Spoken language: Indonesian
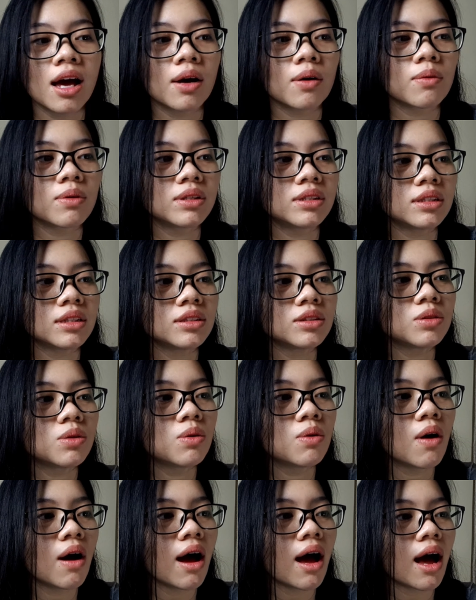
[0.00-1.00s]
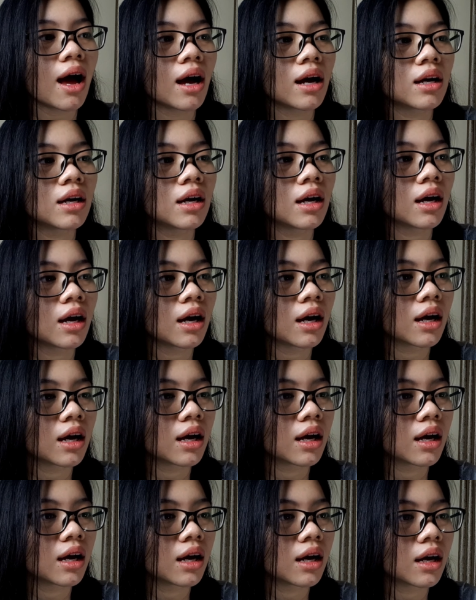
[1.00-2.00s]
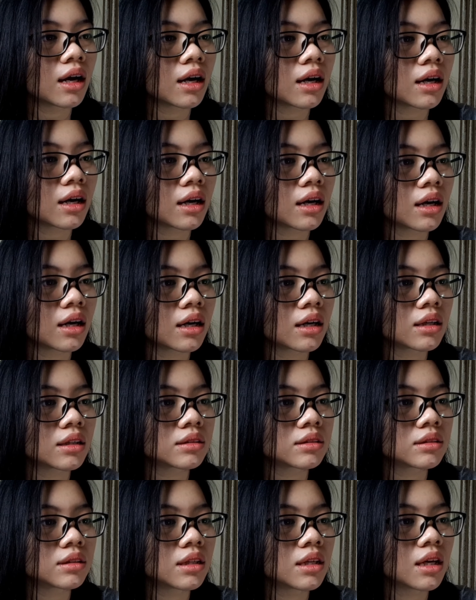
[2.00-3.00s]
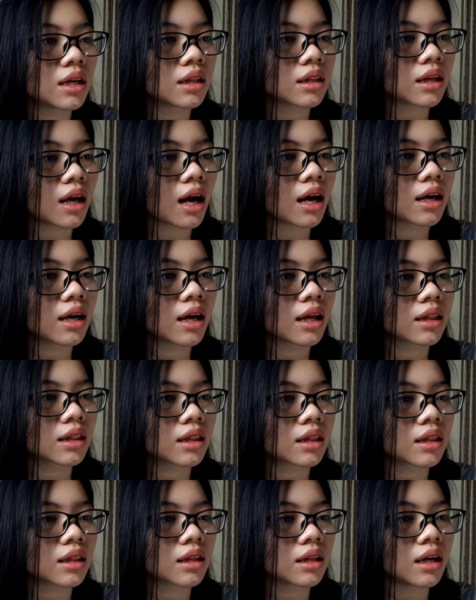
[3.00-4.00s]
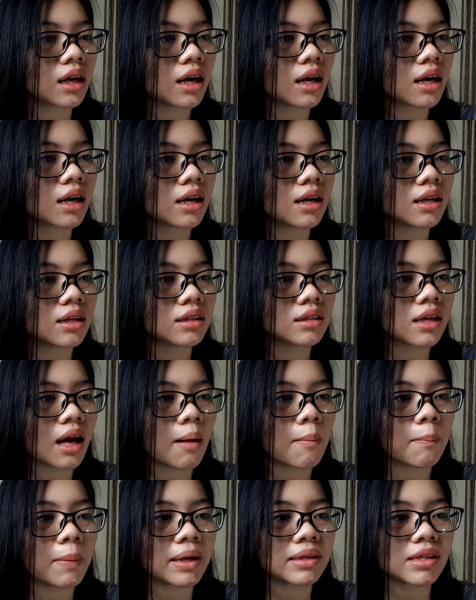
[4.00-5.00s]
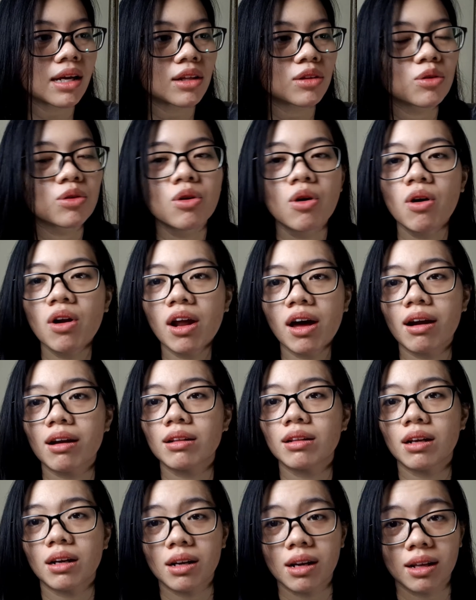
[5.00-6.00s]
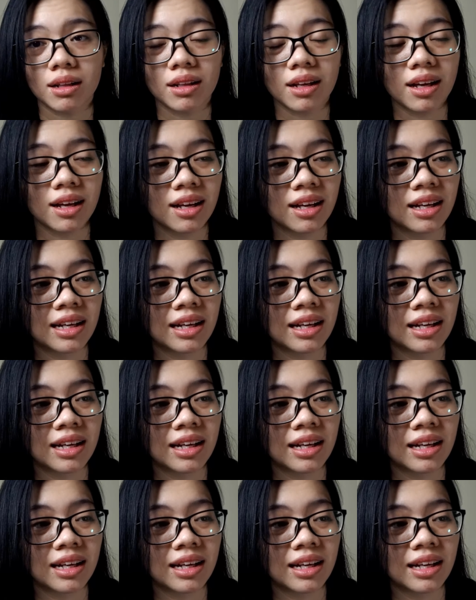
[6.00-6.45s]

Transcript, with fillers: which is gue agak sedikit kaget karena nyampe 1 dolar ternyata